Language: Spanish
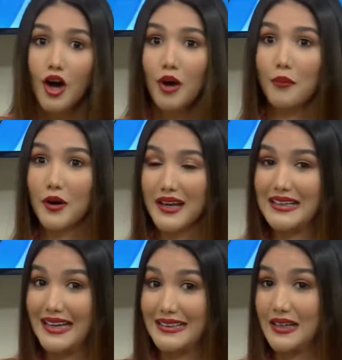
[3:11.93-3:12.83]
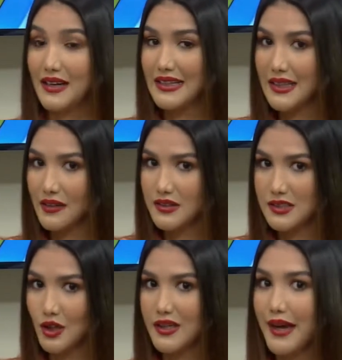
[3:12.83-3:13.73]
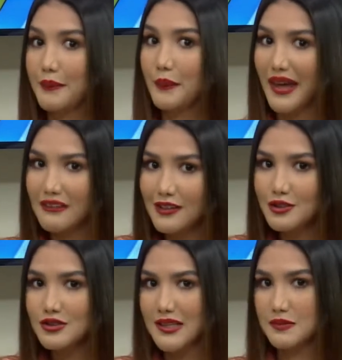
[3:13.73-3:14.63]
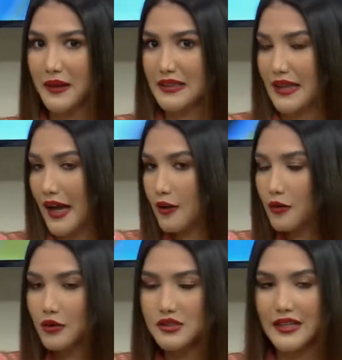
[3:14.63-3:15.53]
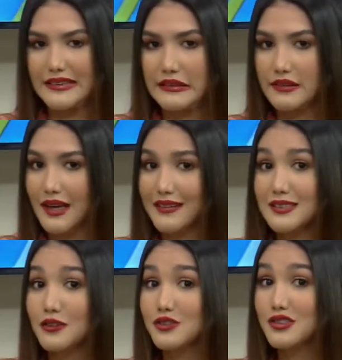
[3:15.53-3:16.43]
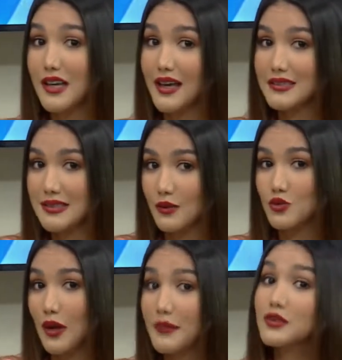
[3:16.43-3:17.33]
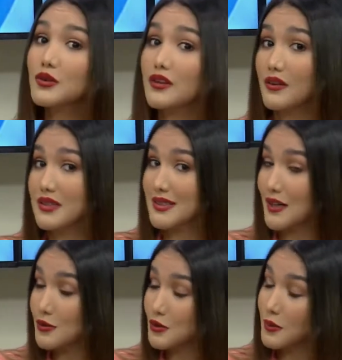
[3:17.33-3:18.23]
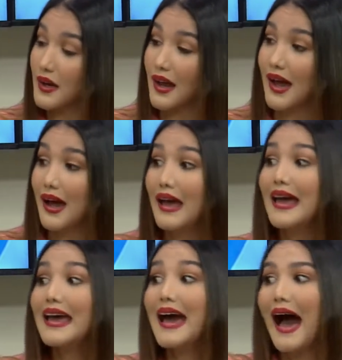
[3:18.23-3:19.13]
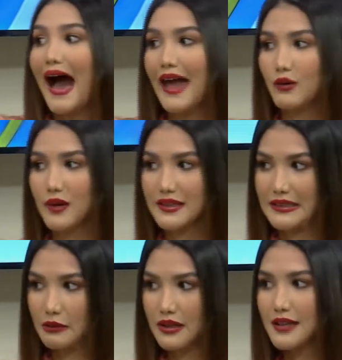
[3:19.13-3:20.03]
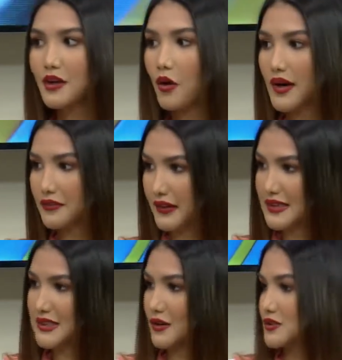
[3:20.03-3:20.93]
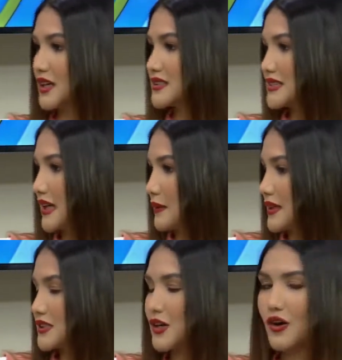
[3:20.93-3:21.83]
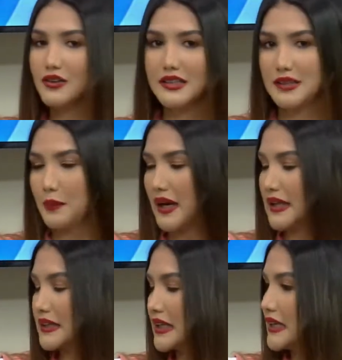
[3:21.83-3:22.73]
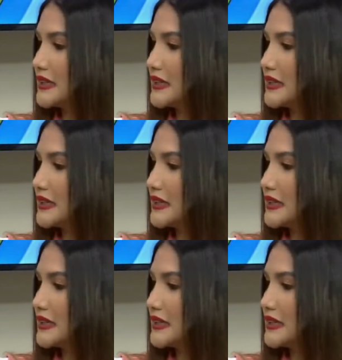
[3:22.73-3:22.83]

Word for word: porque el que trabaja en televisión y en medios de espectáculos y en actividades, los días que usualmente uno debe estar con su pareja, hay una actividad o una fiesta. Los días de celebración, de San Valentín,